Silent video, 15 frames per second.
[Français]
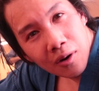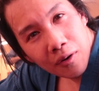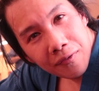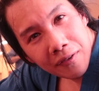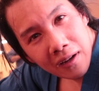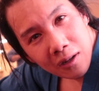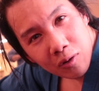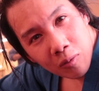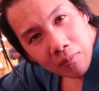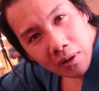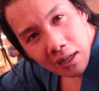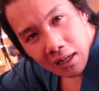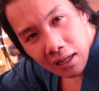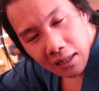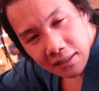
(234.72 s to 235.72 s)
On fait les
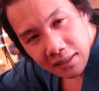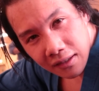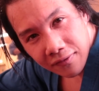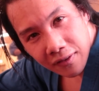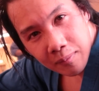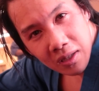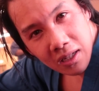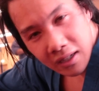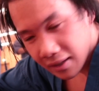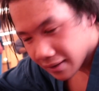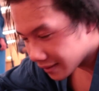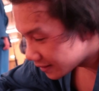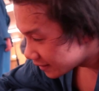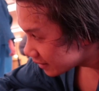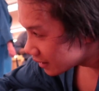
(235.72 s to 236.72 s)
combats là, là c'est une famille.
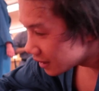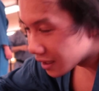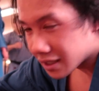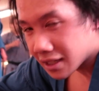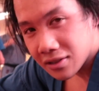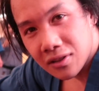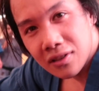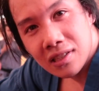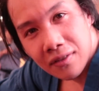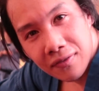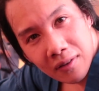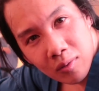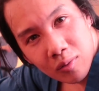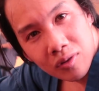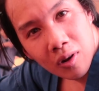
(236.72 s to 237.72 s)
Qu'est-ce que ça
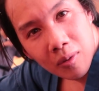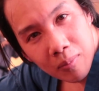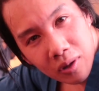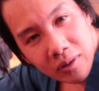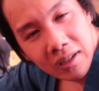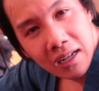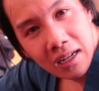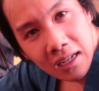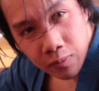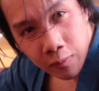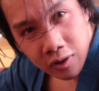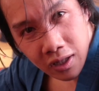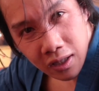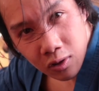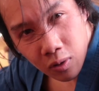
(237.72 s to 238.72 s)
fait longtemps bordel Je
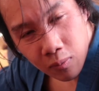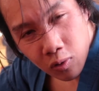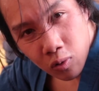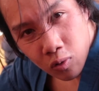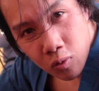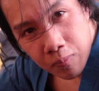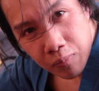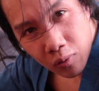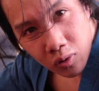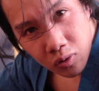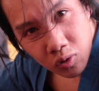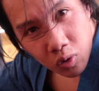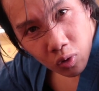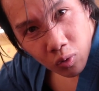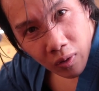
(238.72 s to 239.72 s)
m'entraîne comme beaucoup pour le
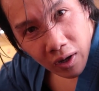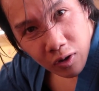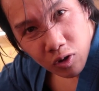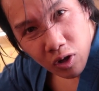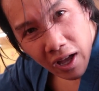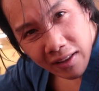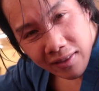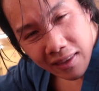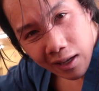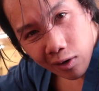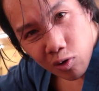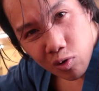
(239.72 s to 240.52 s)
tournoi Inter